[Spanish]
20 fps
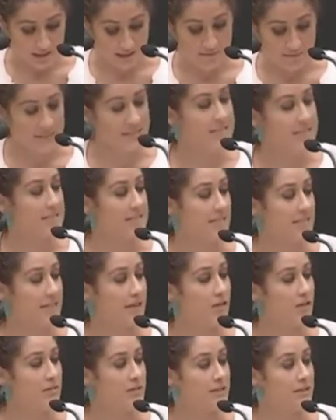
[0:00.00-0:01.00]
que más
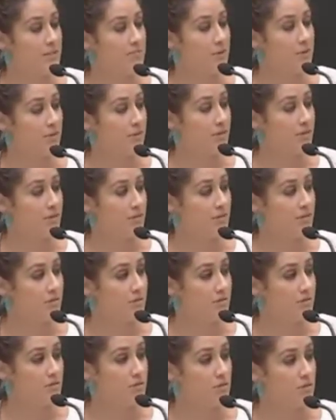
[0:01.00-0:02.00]
que el
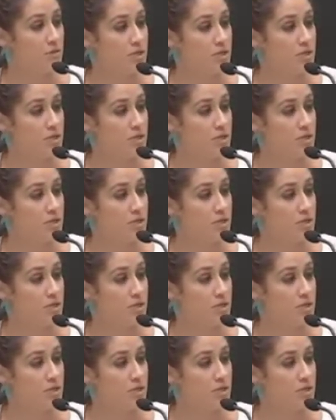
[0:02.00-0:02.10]
90%